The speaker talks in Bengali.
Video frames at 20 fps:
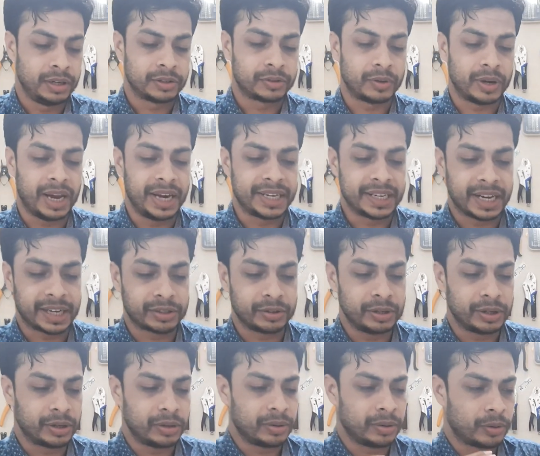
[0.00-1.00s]
সো এটা
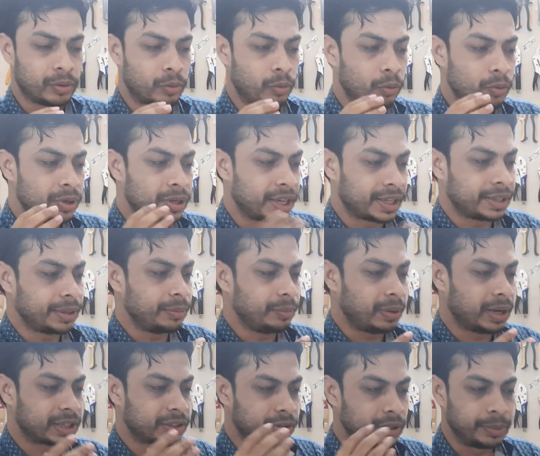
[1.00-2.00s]
অ্যাকচুয়ালি কোনটাতে
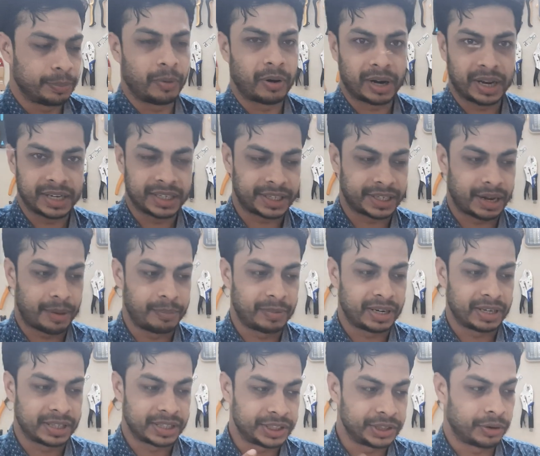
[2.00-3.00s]
অ্যাকচুয়ালি পড়ে সেটা আমরা
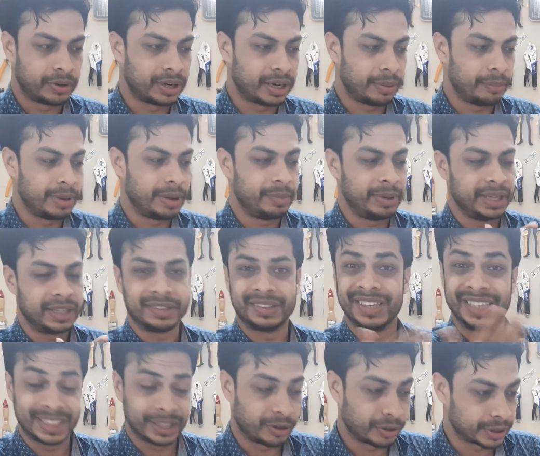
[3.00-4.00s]
শিওর না মেবি
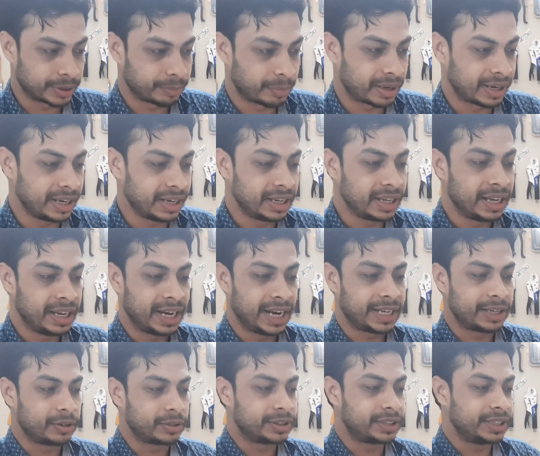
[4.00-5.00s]
থ্রিতে হতে পারে
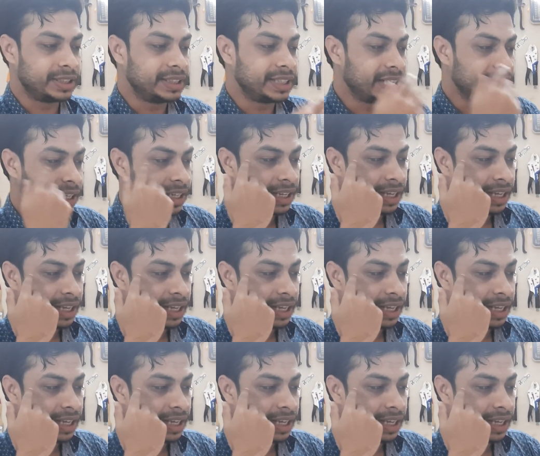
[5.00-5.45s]
এটা হচ্ছে যে